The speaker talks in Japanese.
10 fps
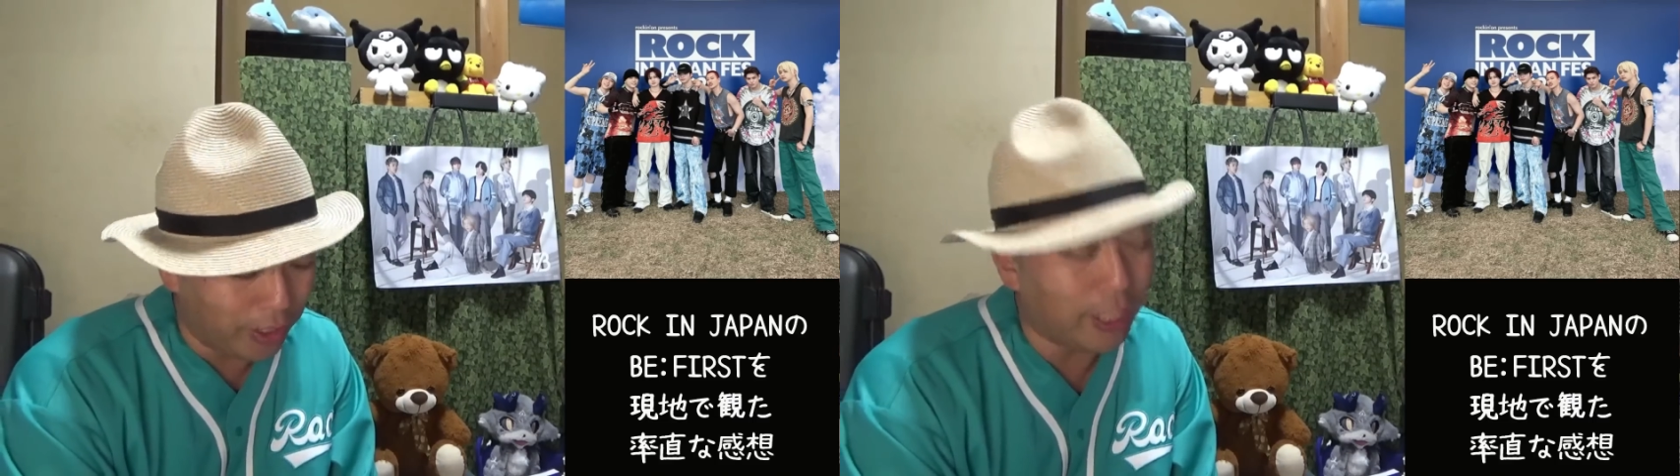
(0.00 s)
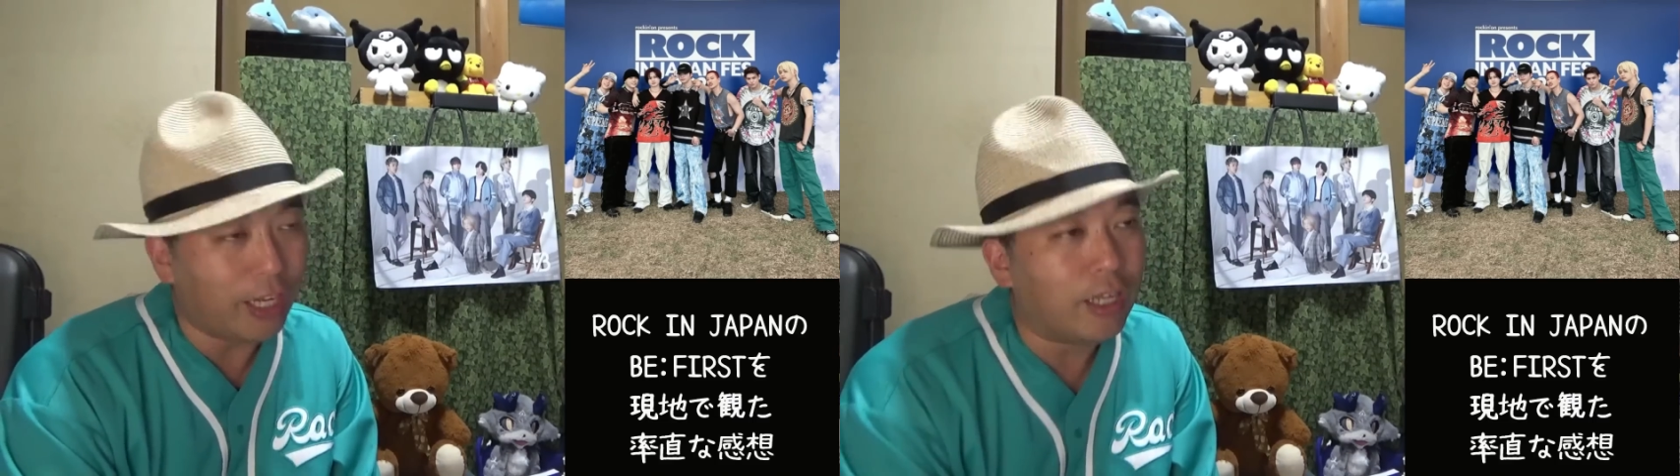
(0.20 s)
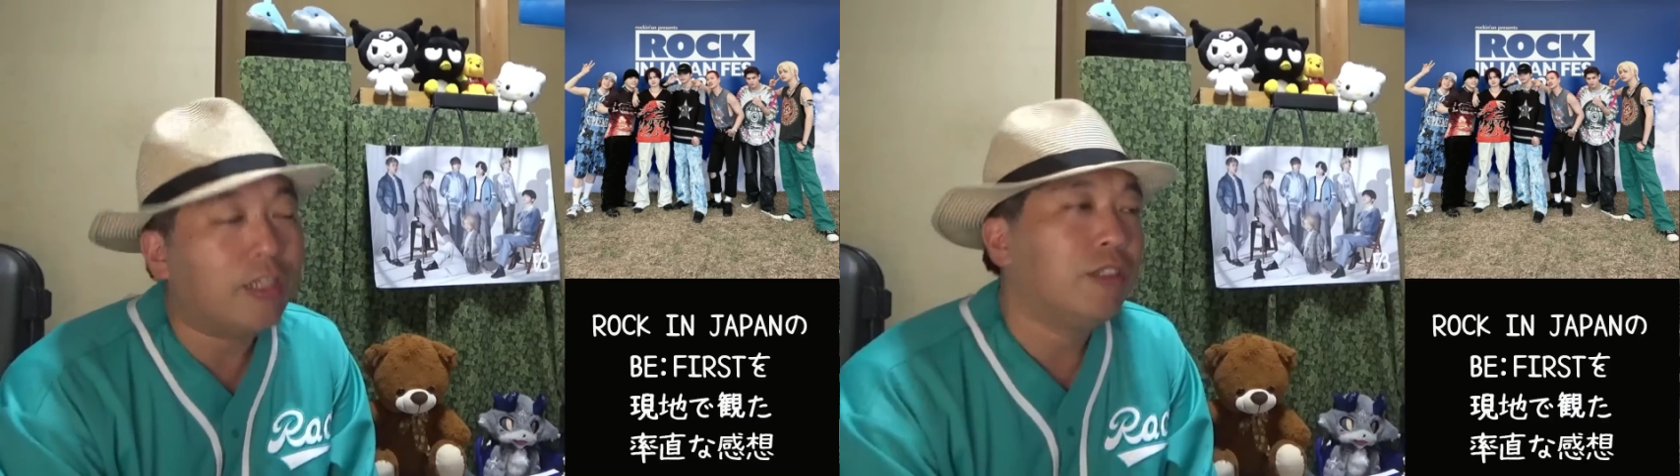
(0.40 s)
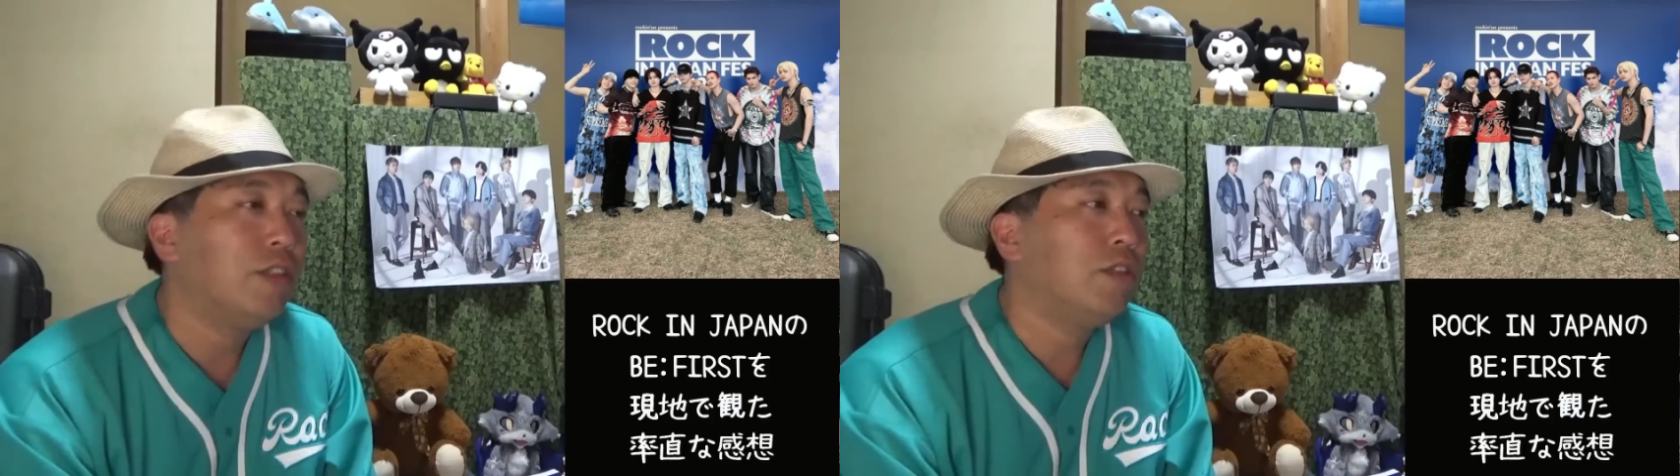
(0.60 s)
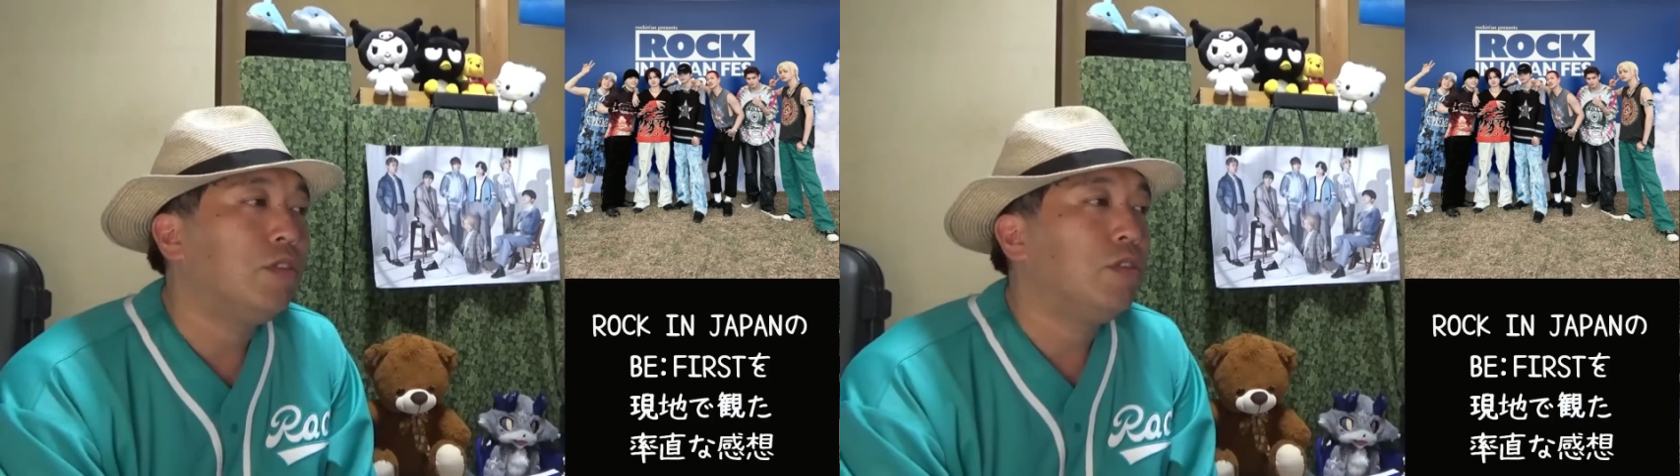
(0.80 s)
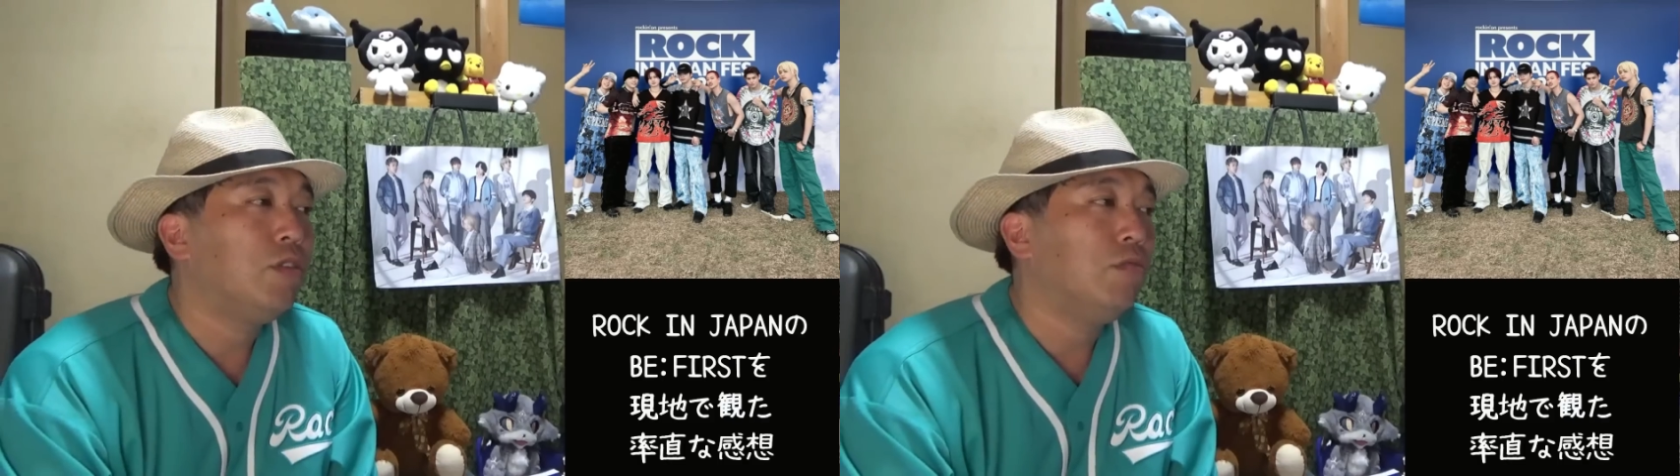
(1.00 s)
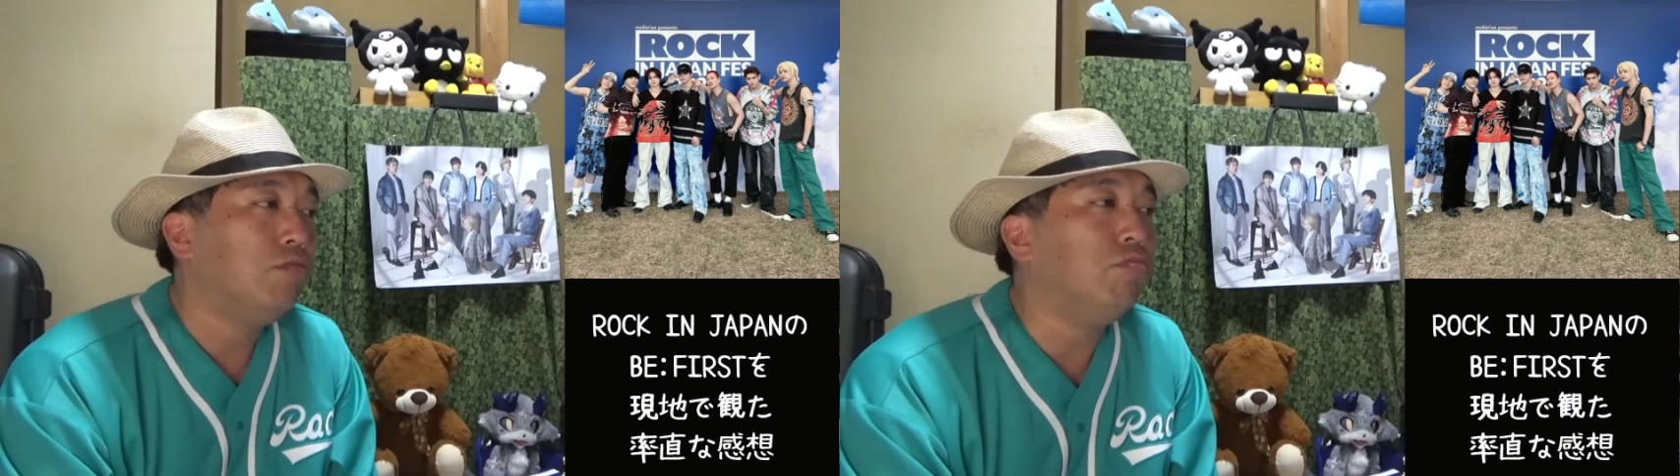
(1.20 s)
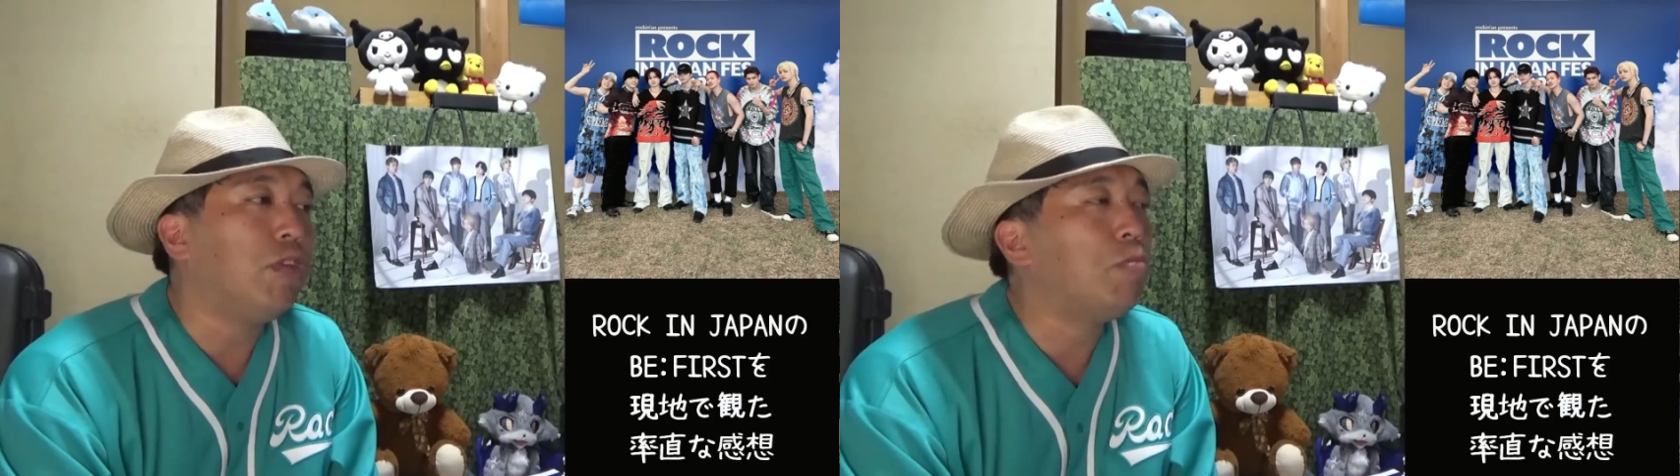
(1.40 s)
さう
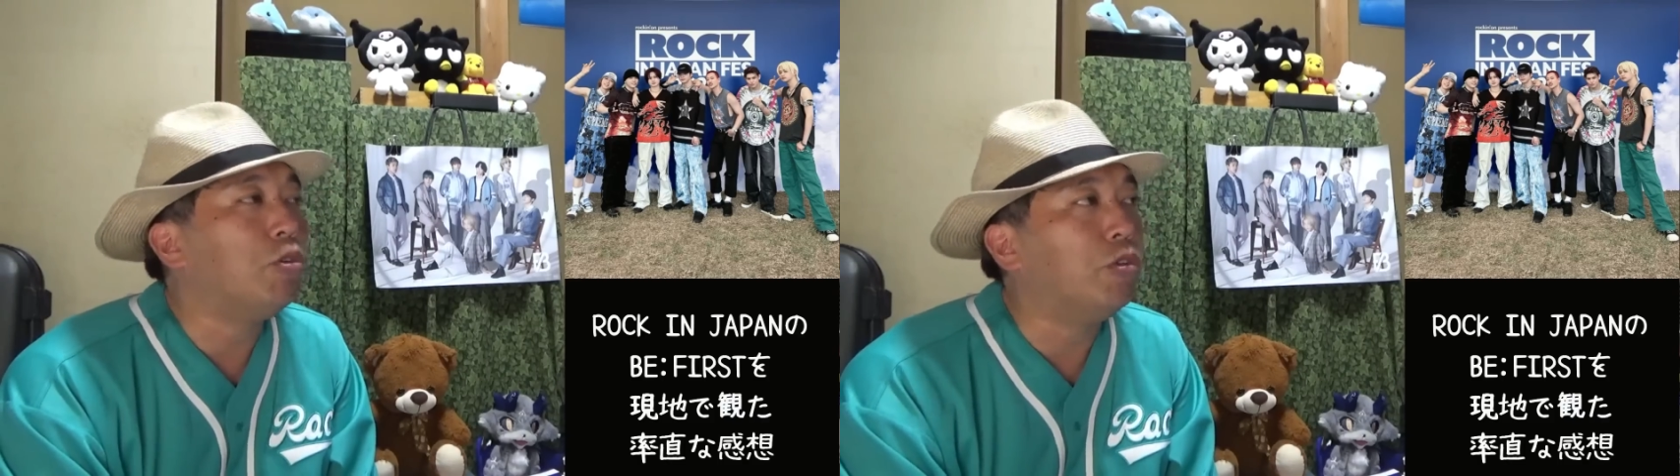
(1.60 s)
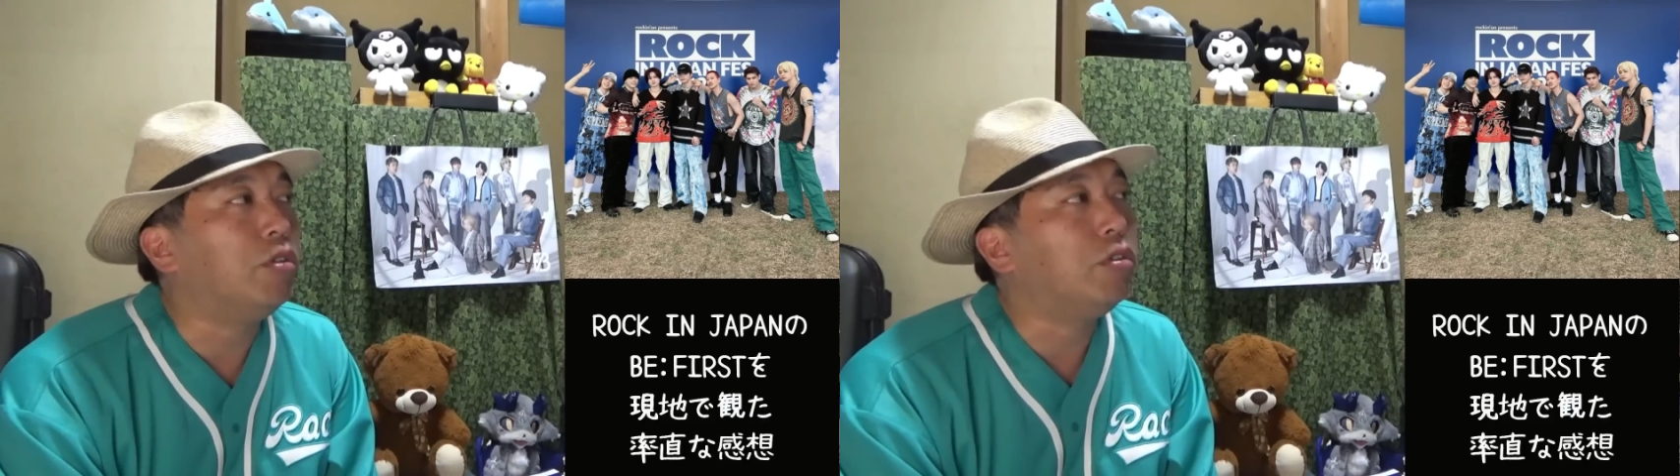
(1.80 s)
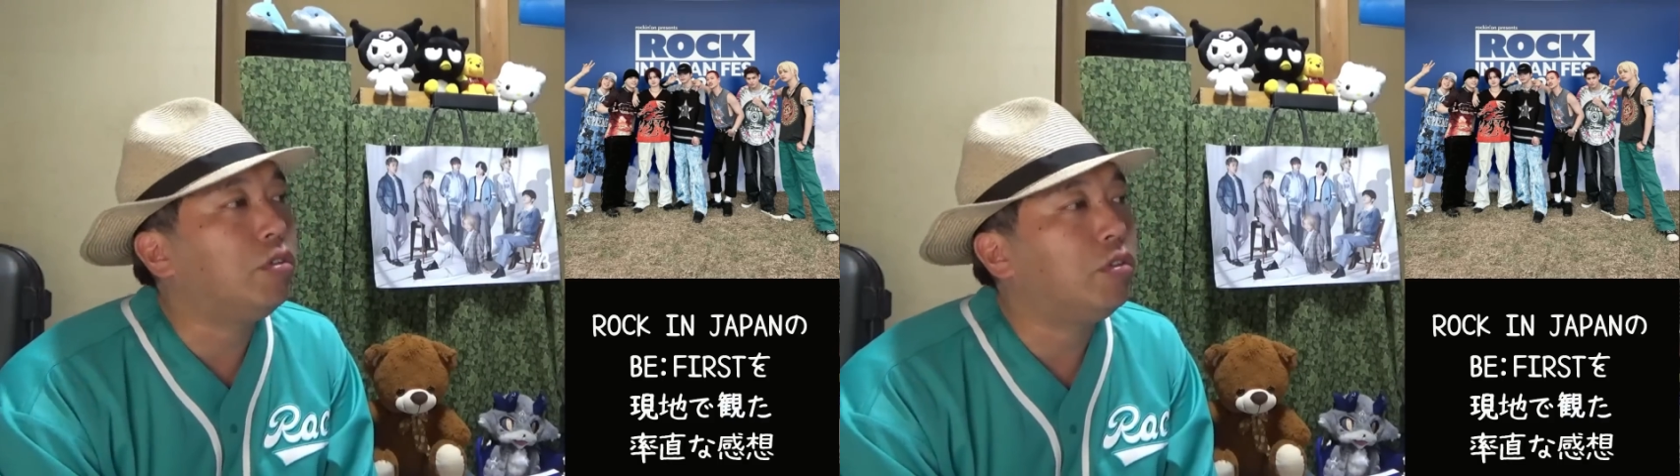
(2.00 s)
んでも